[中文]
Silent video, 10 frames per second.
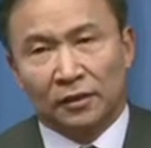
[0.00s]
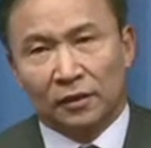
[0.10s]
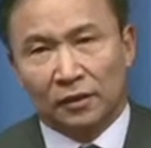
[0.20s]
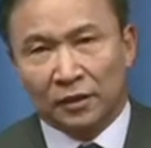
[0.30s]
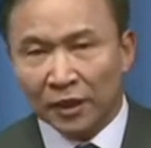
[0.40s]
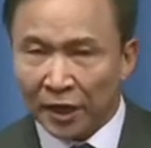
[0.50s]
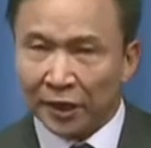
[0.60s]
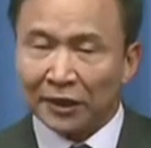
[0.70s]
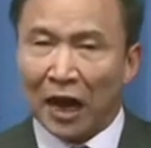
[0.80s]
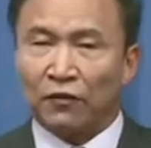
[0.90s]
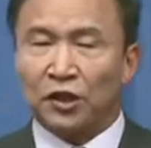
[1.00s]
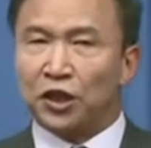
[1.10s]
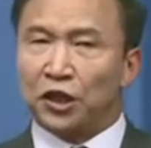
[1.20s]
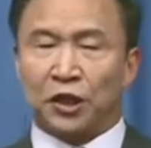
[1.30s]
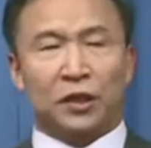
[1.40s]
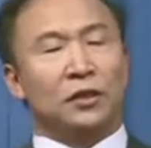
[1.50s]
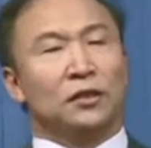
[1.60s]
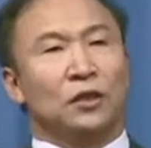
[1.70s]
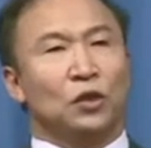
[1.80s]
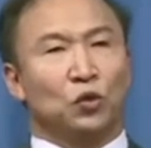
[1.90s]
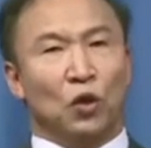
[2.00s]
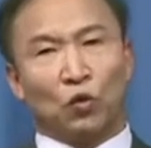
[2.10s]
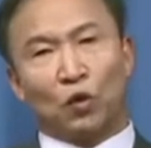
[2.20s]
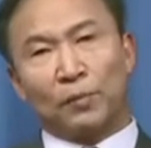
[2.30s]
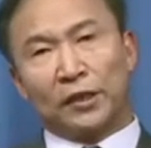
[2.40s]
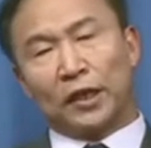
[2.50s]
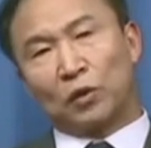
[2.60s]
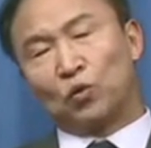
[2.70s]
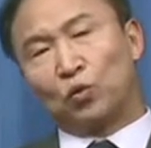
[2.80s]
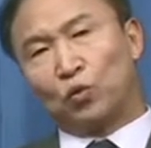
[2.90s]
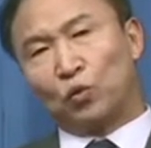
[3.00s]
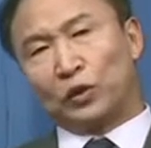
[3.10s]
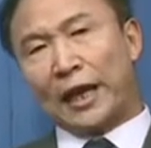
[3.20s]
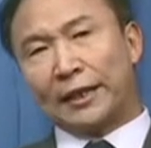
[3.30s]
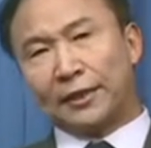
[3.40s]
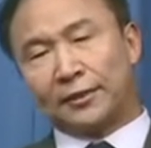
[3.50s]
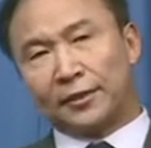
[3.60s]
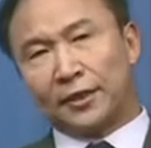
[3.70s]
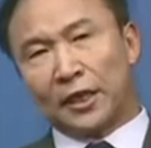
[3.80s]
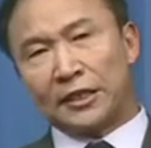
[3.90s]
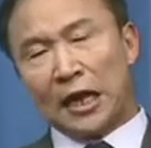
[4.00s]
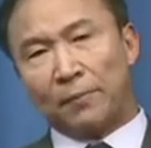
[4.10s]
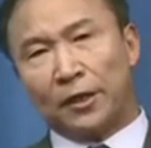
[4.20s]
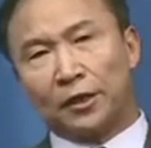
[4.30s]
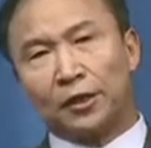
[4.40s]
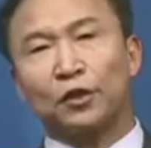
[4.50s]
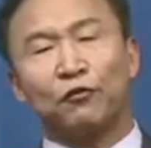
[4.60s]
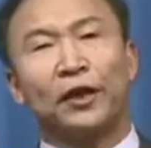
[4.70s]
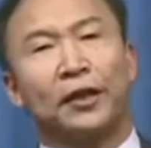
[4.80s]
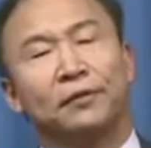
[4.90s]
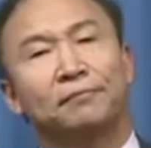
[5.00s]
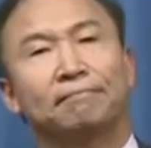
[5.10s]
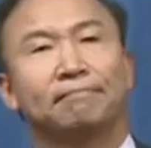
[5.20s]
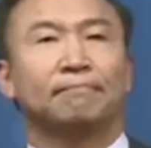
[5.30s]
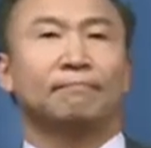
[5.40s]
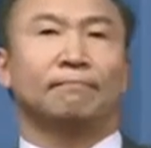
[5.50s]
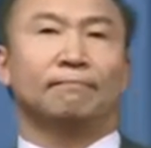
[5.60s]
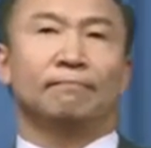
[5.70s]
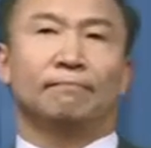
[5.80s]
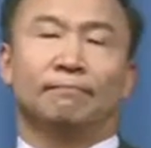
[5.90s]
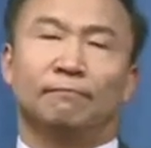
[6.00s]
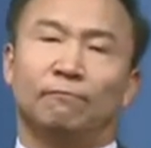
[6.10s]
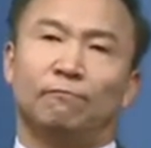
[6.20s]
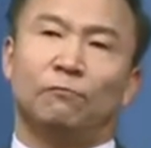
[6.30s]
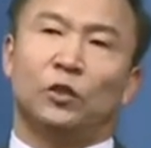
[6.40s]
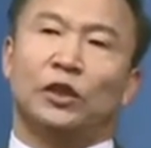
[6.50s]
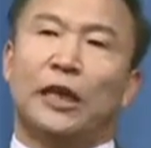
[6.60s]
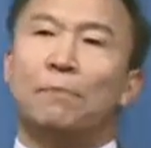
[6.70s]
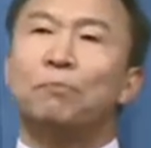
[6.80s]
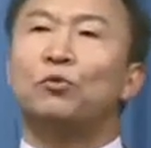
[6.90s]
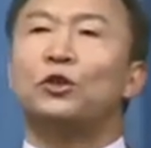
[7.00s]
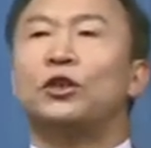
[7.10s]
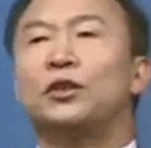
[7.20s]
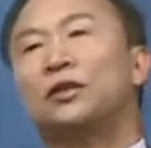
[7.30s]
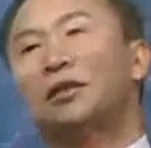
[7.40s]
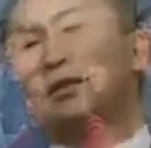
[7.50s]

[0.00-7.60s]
再一个大问题，说我们的古代的思想家们的定位，嗯，言不尽意。